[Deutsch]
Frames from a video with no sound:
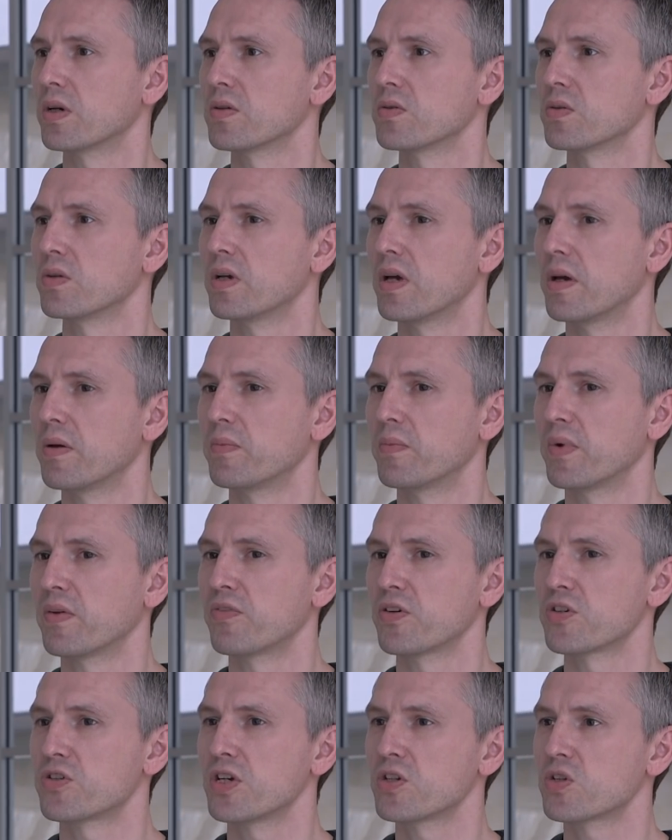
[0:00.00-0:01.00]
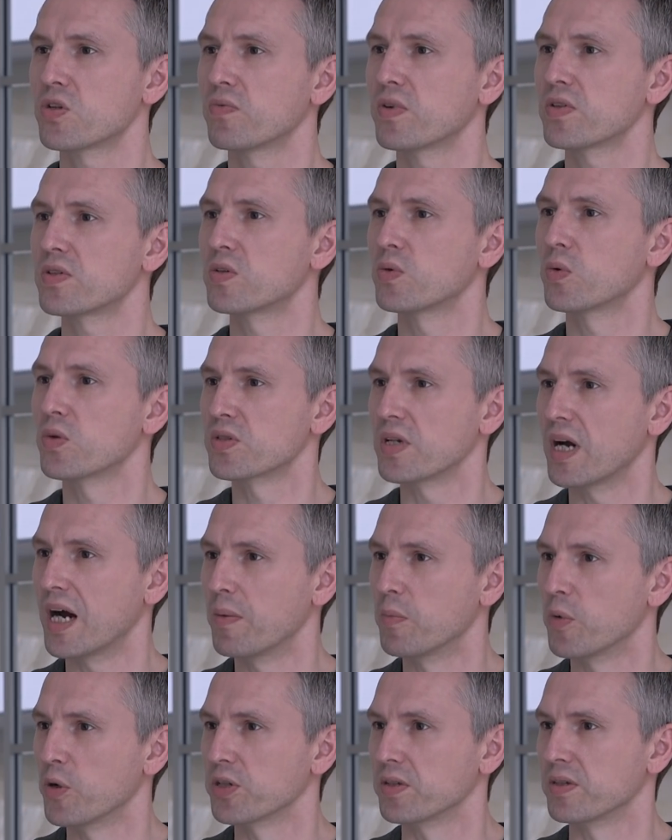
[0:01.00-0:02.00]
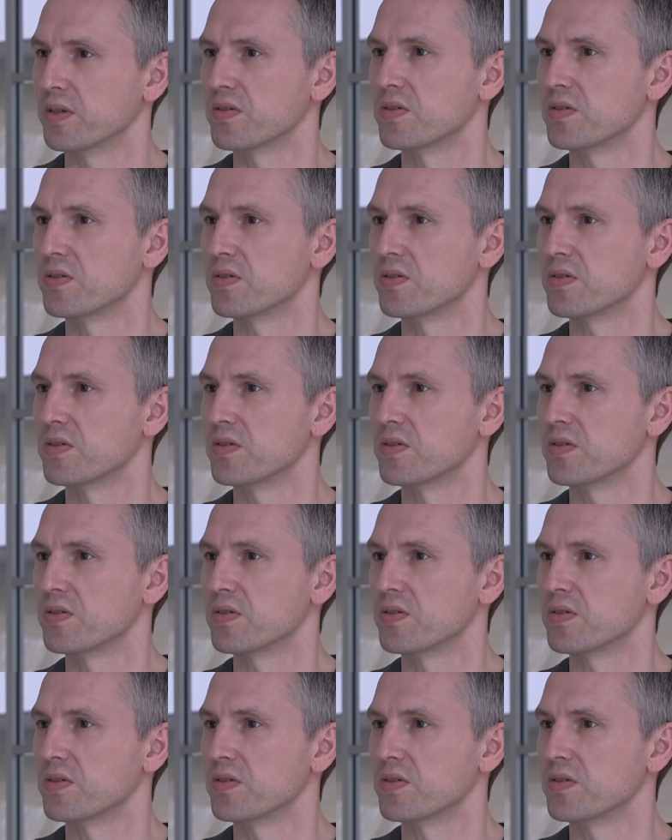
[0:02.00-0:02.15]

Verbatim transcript: Also man versteht schon, was die USA möchten.